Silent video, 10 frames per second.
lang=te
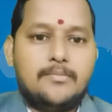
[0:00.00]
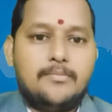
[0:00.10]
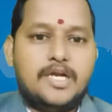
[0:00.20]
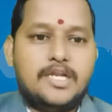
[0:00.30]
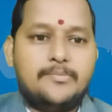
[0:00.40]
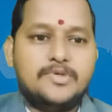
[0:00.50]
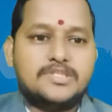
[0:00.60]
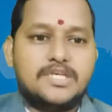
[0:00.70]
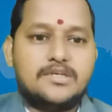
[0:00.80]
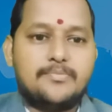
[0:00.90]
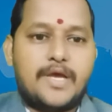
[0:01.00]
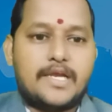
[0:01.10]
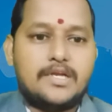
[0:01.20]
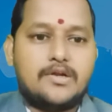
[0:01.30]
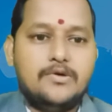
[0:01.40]
మెండర్ బిస్కెట్
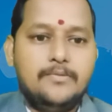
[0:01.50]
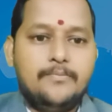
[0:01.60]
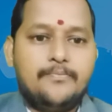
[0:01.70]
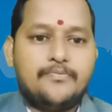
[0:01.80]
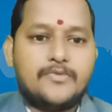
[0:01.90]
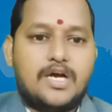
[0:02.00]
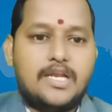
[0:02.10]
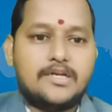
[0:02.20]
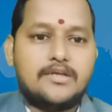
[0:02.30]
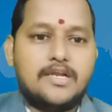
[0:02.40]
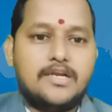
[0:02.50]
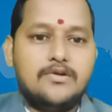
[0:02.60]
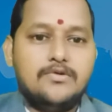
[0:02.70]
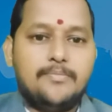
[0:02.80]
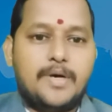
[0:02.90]
ప్యాకెట్లు కలర్
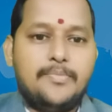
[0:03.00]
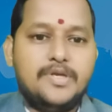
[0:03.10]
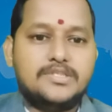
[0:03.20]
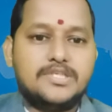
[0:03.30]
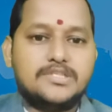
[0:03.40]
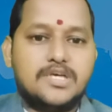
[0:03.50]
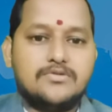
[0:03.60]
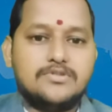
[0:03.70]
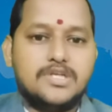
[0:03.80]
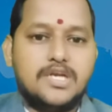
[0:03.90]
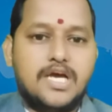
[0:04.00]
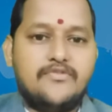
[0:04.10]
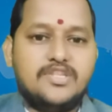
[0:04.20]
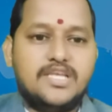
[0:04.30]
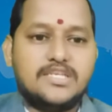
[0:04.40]
క్రేన్లు పంపిణీ చేశారు జిల్లా
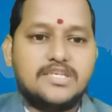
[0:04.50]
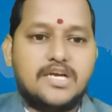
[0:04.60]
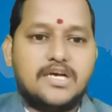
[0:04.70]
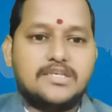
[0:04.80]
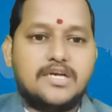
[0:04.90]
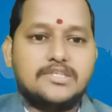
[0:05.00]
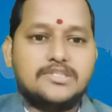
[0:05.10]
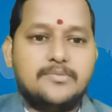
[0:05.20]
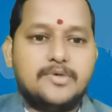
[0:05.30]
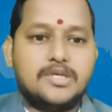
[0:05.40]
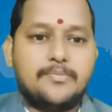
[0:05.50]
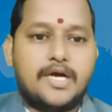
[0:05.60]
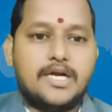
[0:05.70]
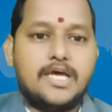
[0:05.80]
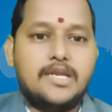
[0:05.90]
విద్యాశాఖ అధికారి శ్రీమతి
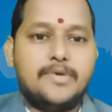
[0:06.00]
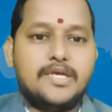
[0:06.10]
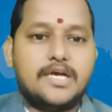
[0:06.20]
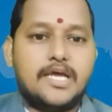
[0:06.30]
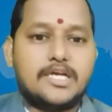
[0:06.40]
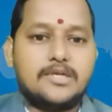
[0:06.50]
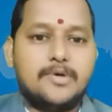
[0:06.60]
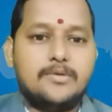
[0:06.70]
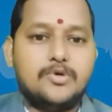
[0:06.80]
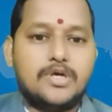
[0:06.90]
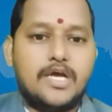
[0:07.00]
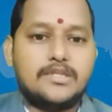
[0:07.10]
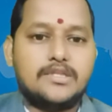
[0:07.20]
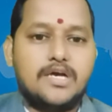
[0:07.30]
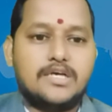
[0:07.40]
పగడాలమ్మ ఈ కార్యక్రమాన్ని ముఖ్య
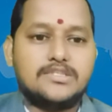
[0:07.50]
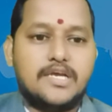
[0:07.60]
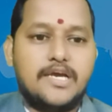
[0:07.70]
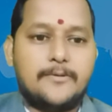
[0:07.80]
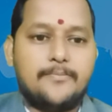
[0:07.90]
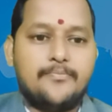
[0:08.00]
అతిథిగా హాజరయ్యారు